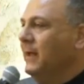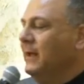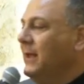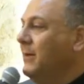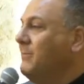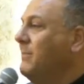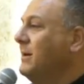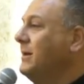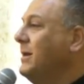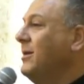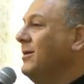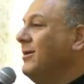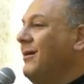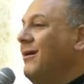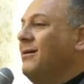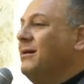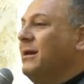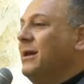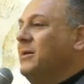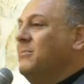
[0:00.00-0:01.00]
لما
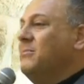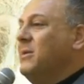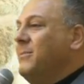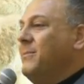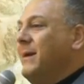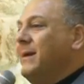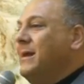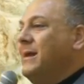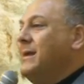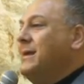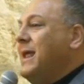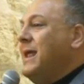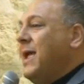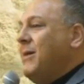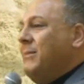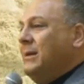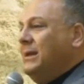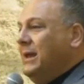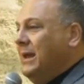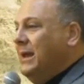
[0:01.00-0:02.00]
نقارن ما بين
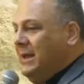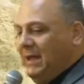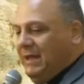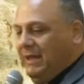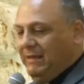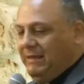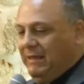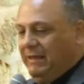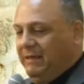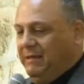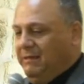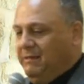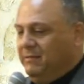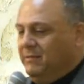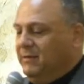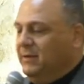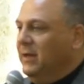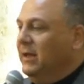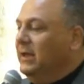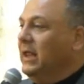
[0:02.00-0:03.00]
النعمة الإلهية
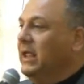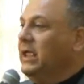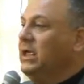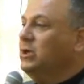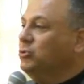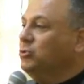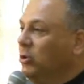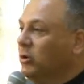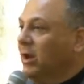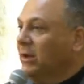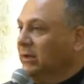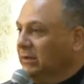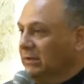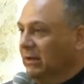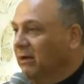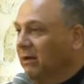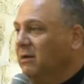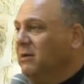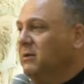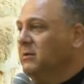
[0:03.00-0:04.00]
اللي هي دور
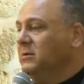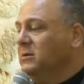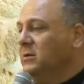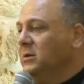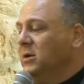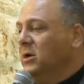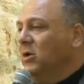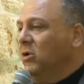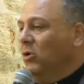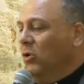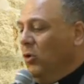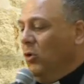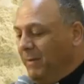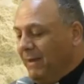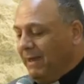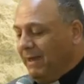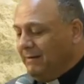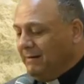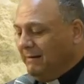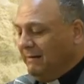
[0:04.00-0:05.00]
الله
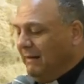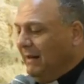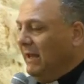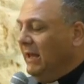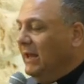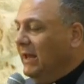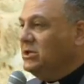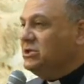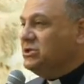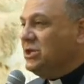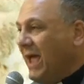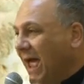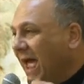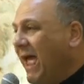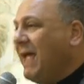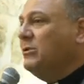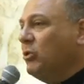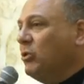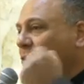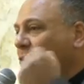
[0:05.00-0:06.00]
وبين
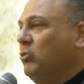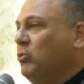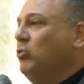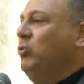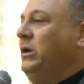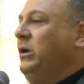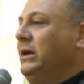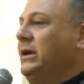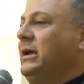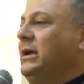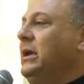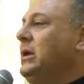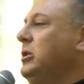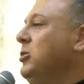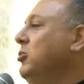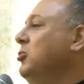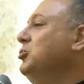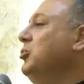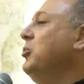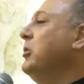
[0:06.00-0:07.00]
الجهاد الروحي اللي
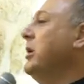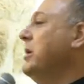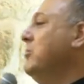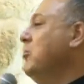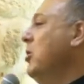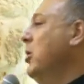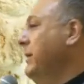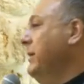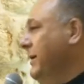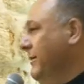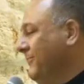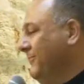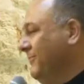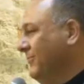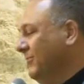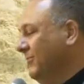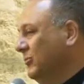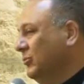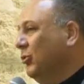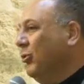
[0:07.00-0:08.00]
هو دور المؤمن
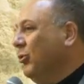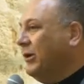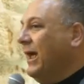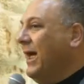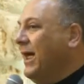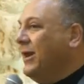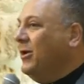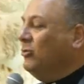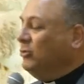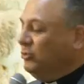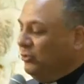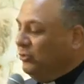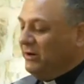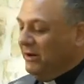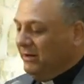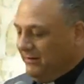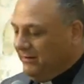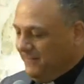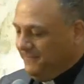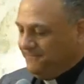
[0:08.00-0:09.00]
دوري أنا
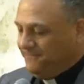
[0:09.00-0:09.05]
ودورك